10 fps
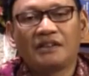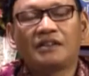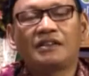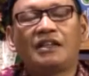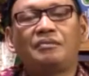
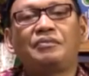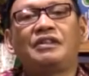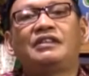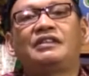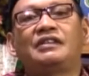
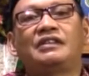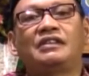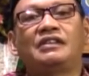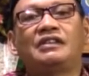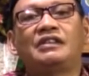Tetapi
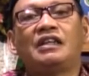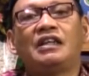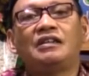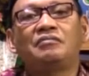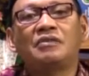ketika
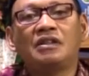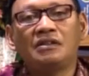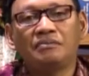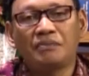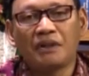
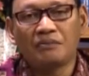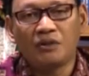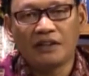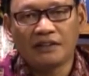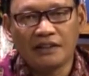amal
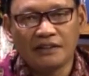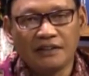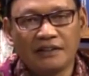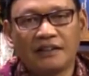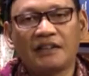perbuatan
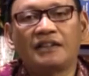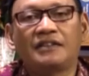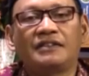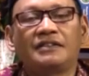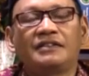kita
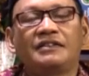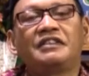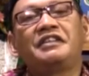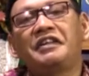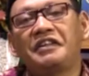
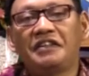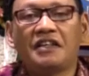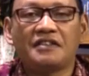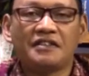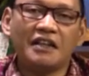
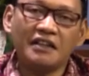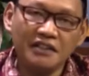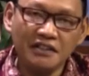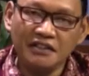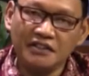
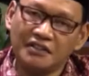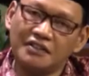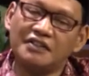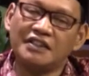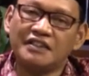didasari
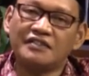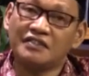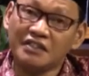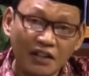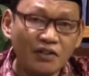oleh
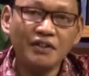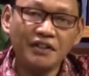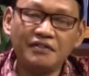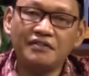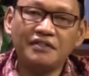
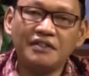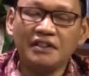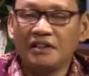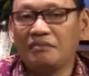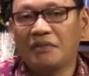tauhid,
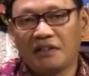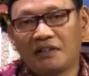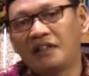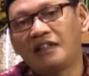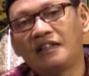
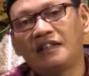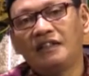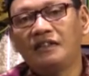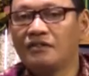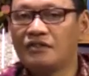maka
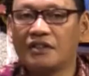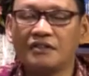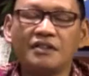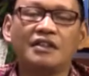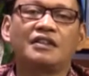insya
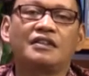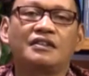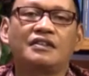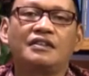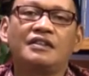Allah
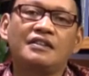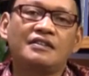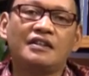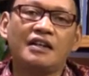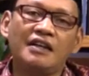
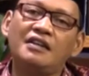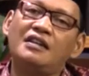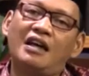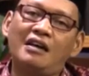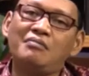
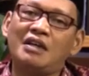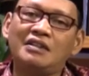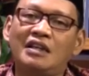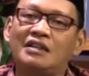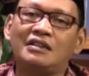selain amal
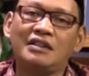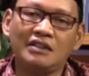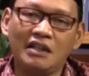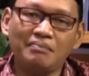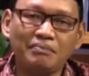yang
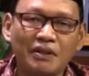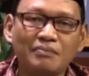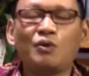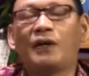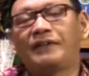kita
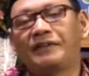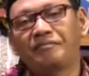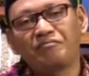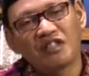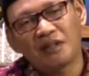
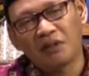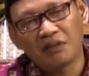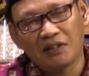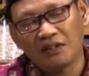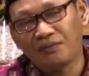perbuat bisa
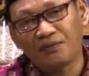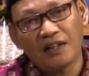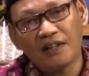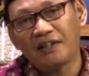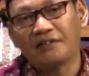
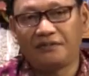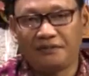bermanfaat,